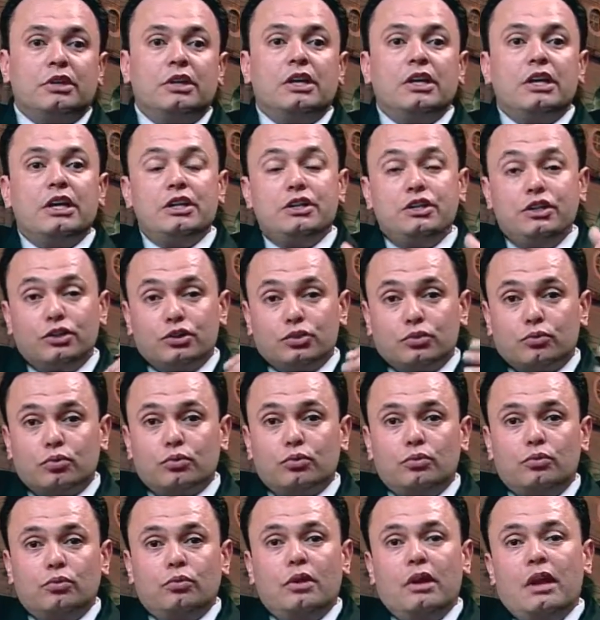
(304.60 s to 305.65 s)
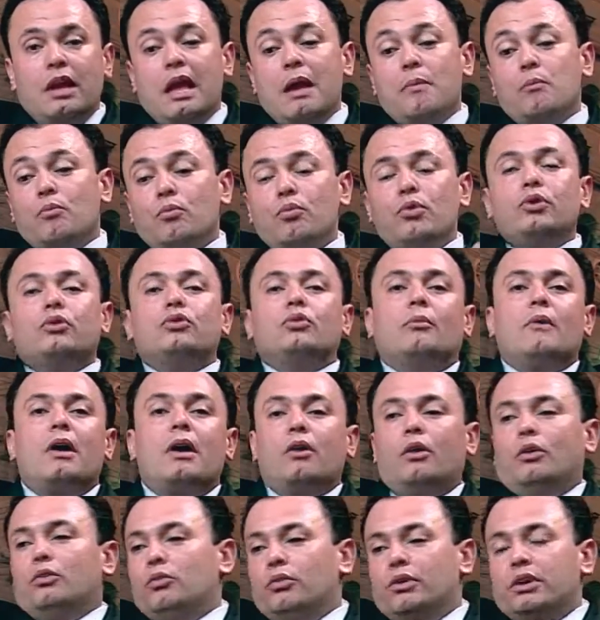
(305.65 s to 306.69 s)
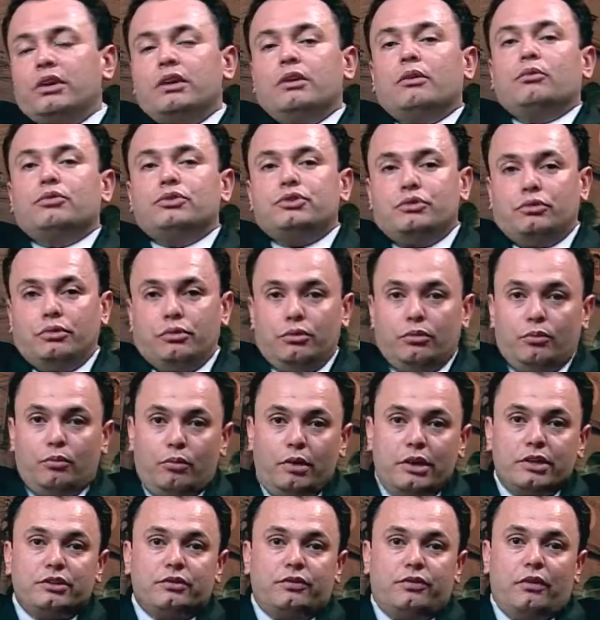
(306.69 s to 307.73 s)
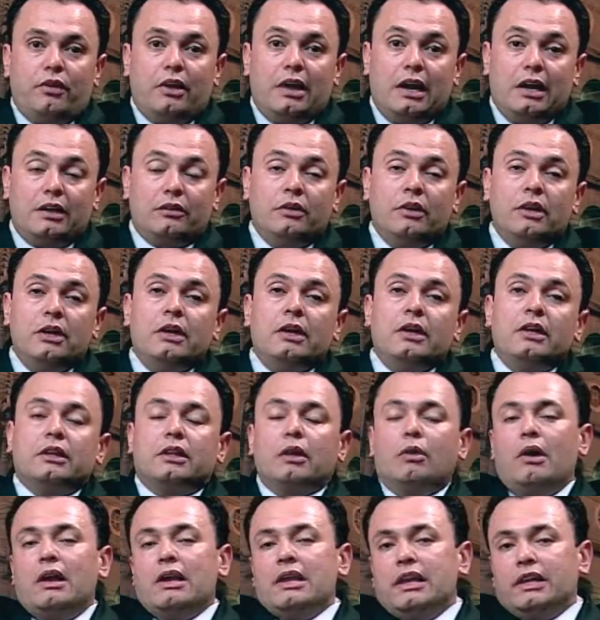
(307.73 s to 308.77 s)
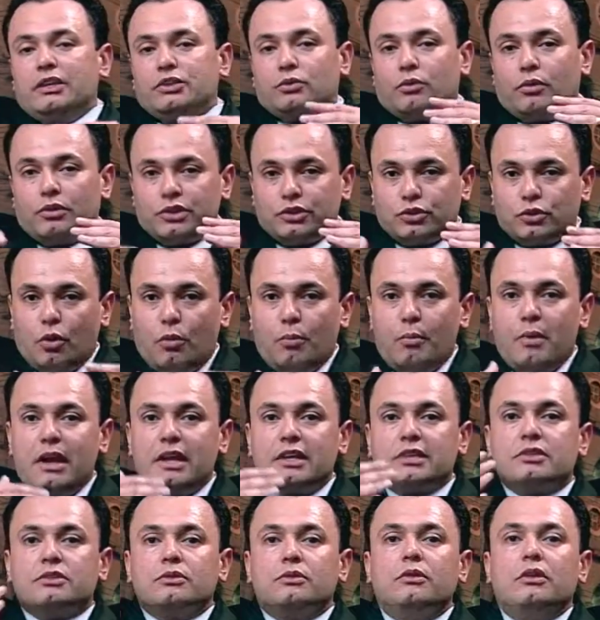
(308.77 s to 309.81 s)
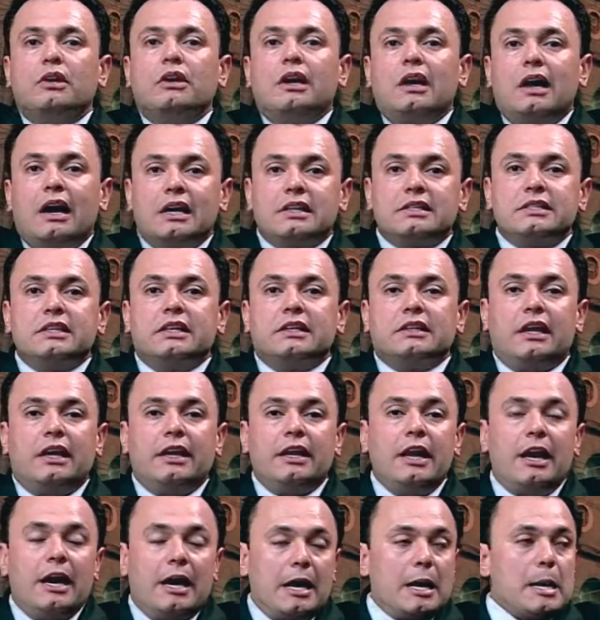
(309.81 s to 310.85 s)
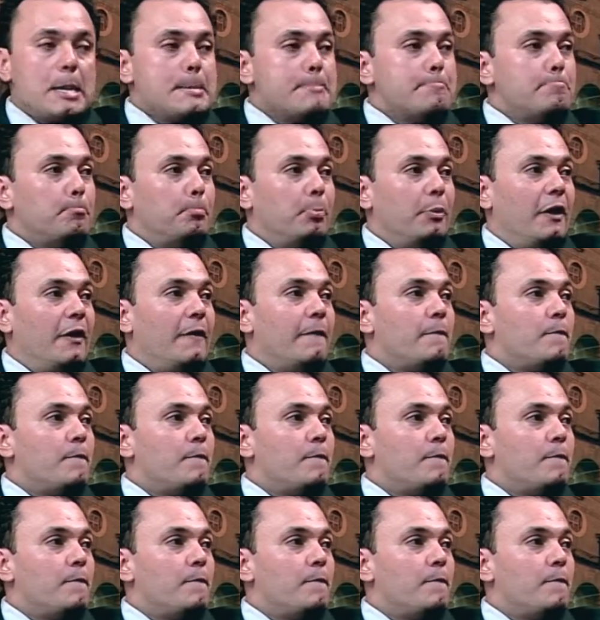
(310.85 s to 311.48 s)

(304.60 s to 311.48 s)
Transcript: e de estudo é muito maior do que o de um advogado. Então ali as coisas começam a se clarear. Né? É,